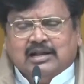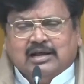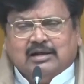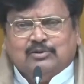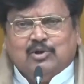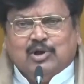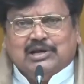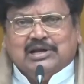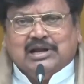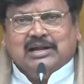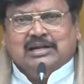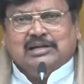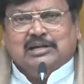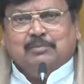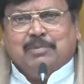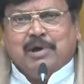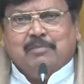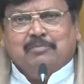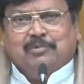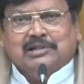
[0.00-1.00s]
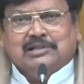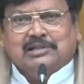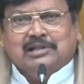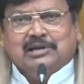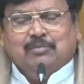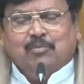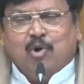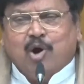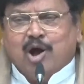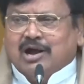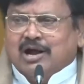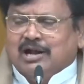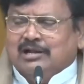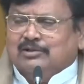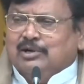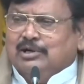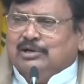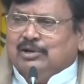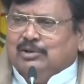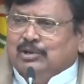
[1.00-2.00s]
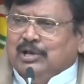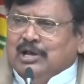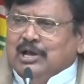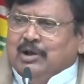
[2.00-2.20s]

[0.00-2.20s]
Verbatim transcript: ఎరగ తొక్కాడంట పాపం అతన్ని మోకాలతోటి